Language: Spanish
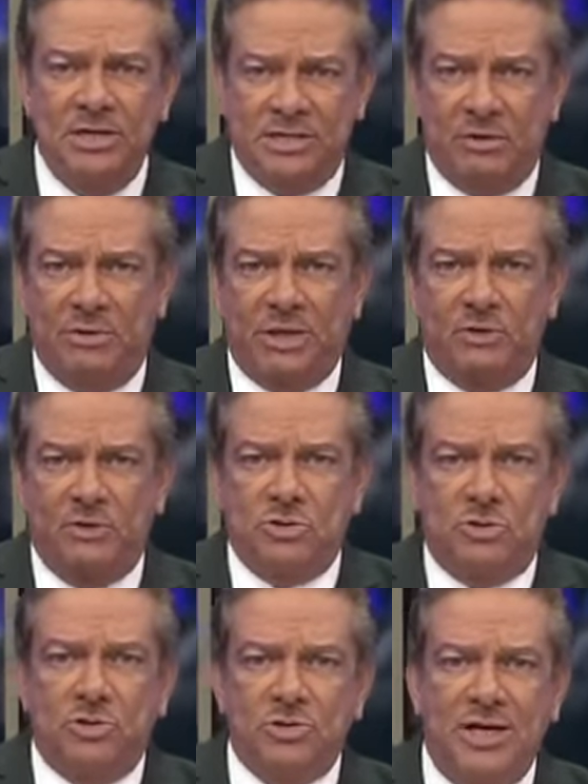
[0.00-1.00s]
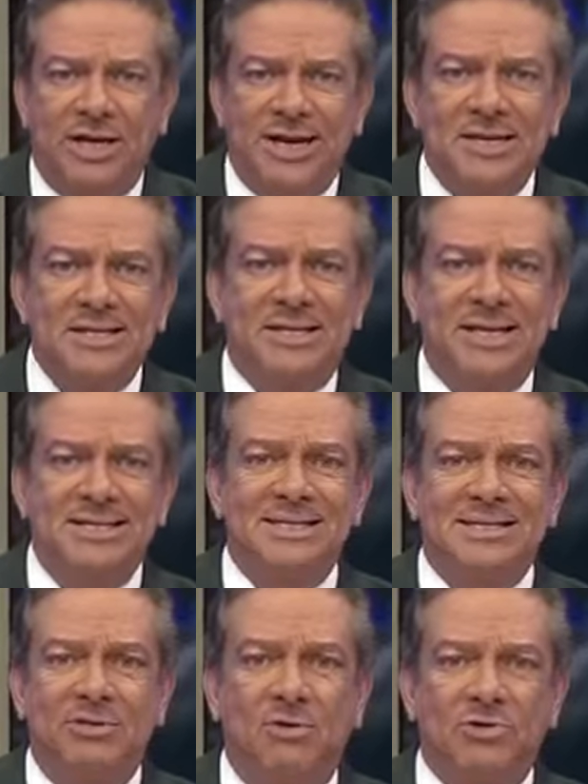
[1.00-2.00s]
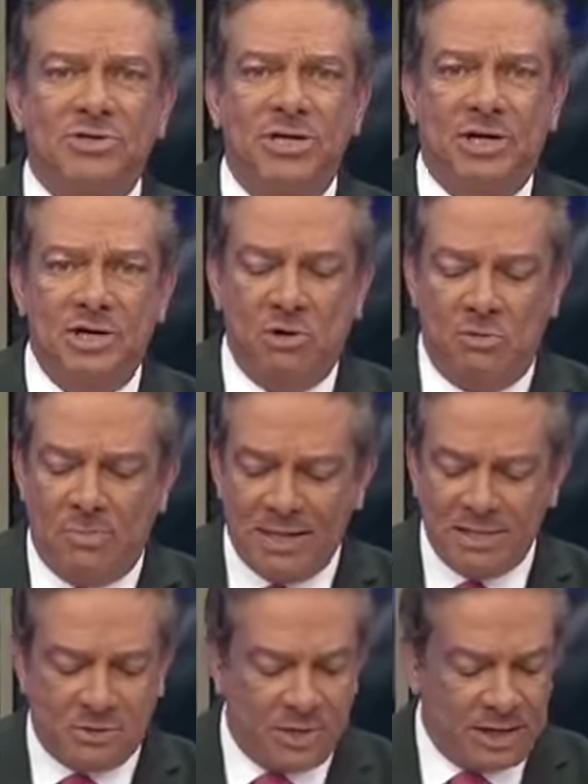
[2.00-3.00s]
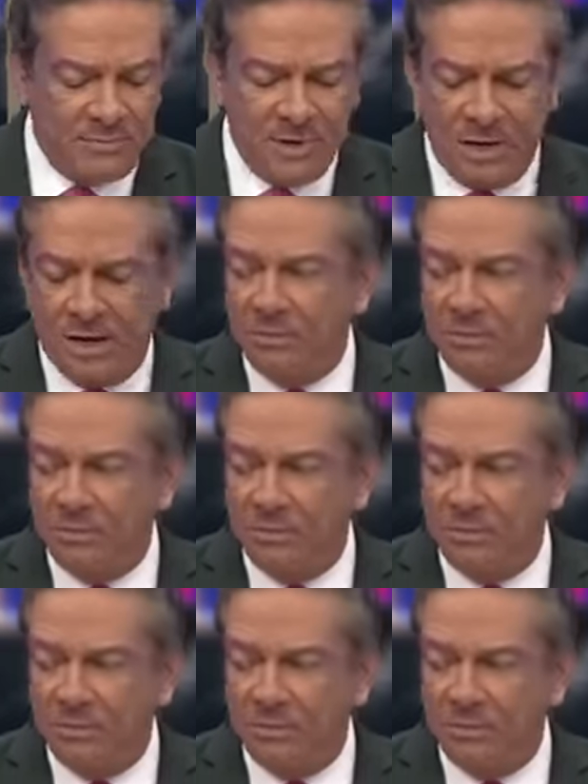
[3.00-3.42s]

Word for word: se encuentra con nosotros el analista licenciado José Enrico Valenzuela.